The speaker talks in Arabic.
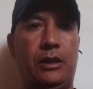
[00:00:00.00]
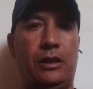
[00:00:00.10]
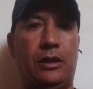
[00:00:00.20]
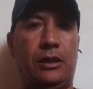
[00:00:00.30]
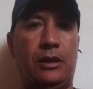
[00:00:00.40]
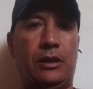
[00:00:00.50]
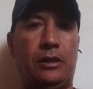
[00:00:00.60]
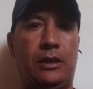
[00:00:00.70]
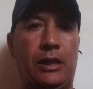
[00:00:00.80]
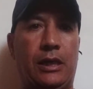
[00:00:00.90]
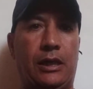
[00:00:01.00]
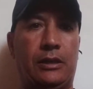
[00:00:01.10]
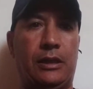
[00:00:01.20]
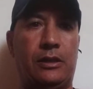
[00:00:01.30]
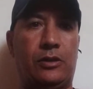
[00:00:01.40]
آه، تاريخ
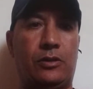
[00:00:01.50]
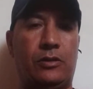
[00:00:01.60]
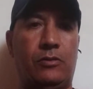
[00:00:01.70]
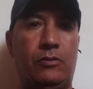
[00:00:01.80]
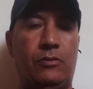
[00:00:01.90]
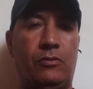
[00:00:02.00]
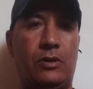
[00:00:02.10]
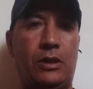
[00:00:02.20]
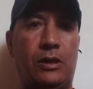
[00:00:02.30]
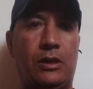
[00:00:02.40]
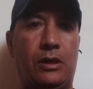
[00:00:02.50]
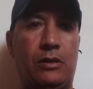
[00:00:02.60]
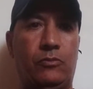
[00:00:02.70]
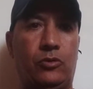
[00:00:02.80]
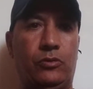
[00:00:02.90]
دات آه،
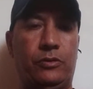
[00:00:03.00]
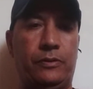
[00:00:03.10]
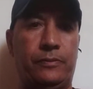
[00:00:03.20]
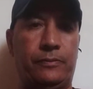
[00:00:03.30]
مقون